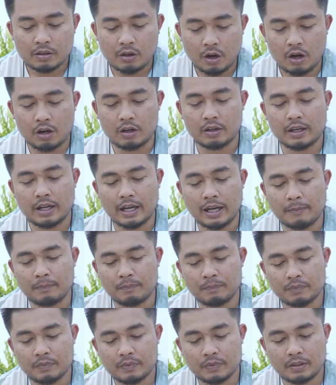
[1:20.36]
กล้องนะครับ
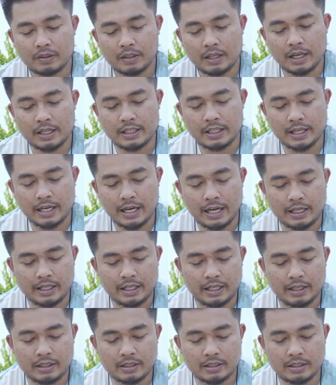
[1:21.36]
ยาชิก้า
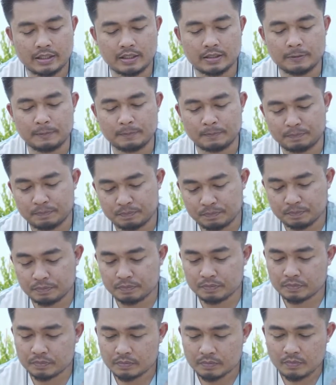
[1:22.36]
ดีซึ่ง
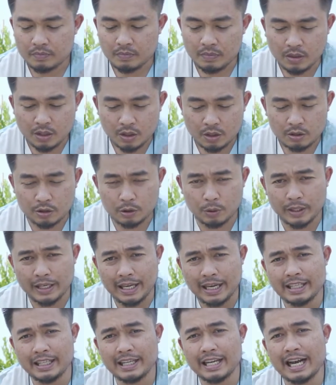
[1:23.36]
ตัว
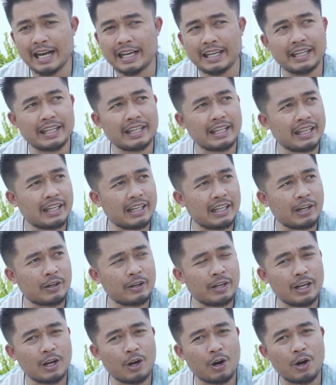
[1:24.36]
ยาชิก้าดีเนี่ยเรา
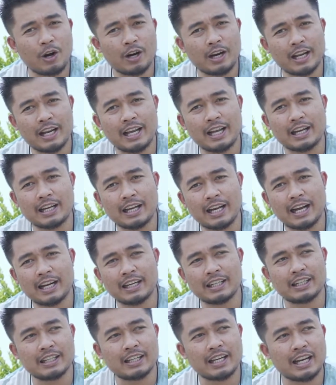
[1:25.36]
ได้ลองแล้วล่ะครั้
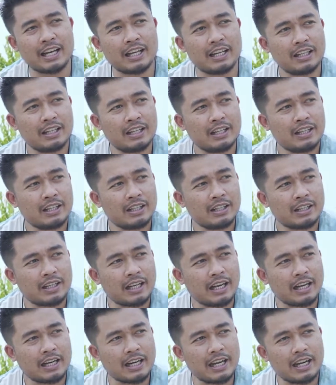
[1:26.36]
งหนึ่งนะ
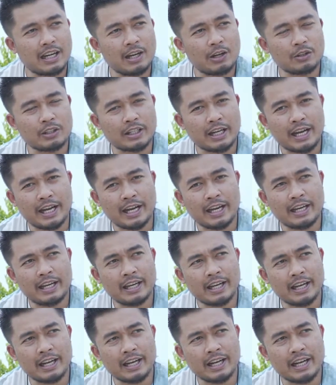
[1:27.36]
ครั้งนั้นเราใช้
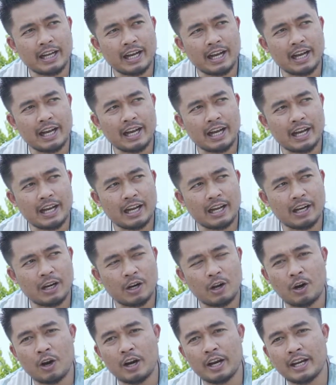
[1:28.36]

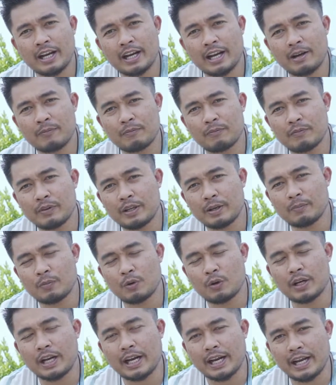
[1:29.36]
X900 นะครับฟิล์ม
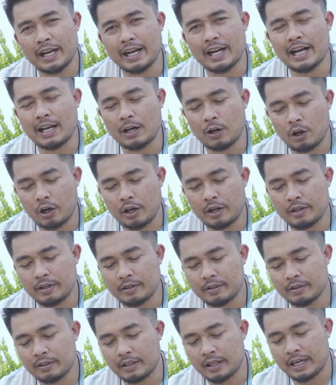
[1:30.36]
Kodak X900
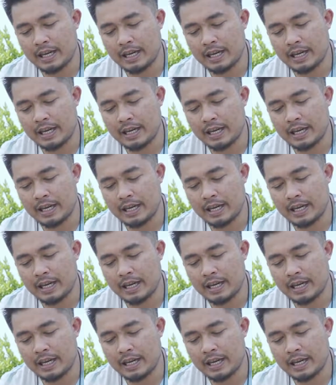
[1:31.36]
ใน